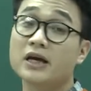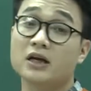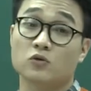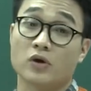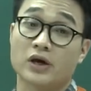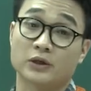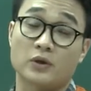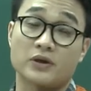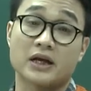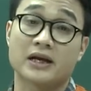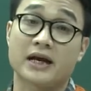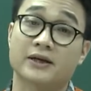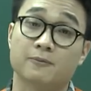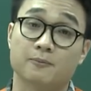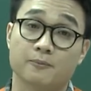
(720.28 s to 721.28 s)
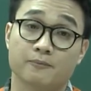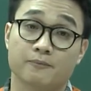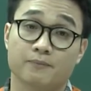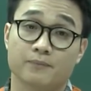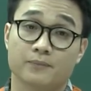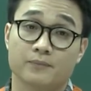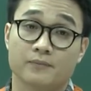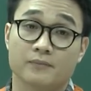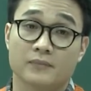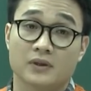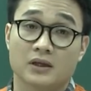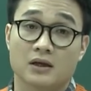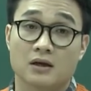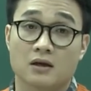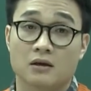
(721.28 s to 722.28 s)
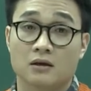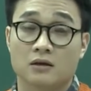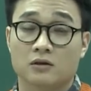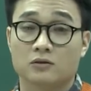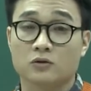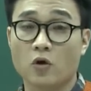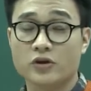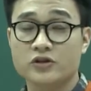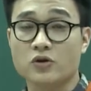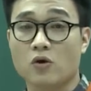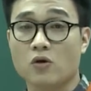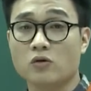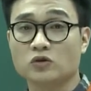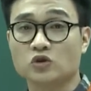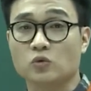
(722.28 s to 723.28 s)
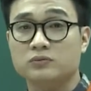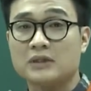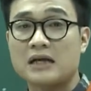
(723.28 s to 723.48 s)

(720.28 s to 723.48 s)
hiện của nghệ thuật điện ảnh. Đôi chỗ chúng